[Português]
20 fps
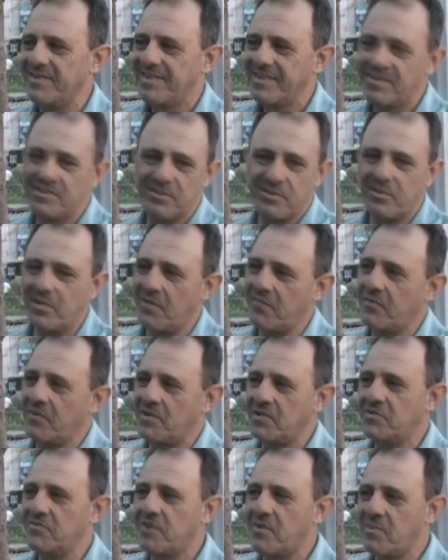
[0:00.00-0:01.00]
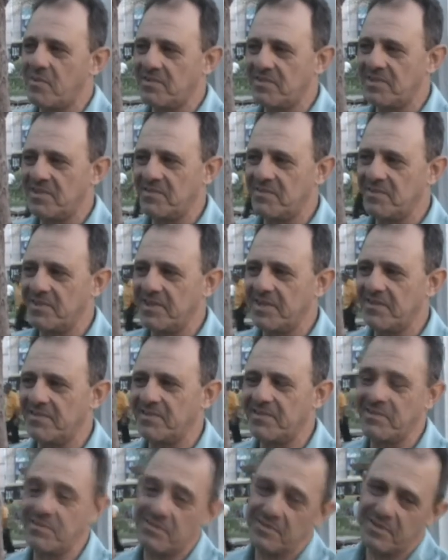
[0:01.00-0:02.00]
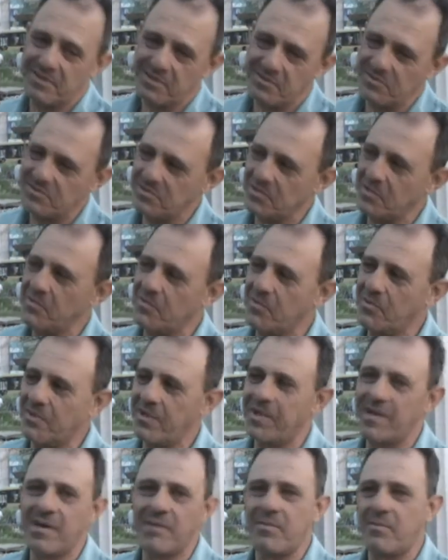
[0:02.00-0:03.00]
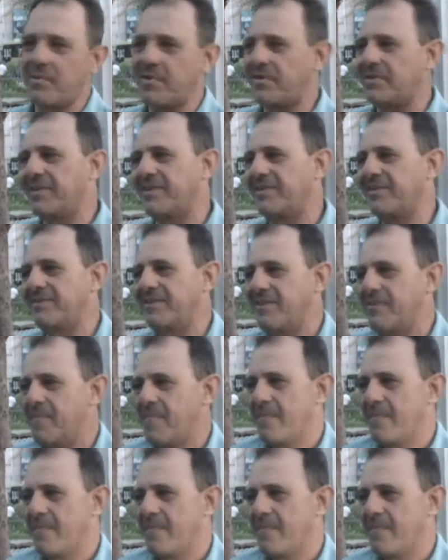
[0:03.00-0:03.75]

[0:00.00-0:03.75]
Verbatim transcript: Porque estão na faixa não vai passar em cima deles. Então, então segura e acaba perdendo.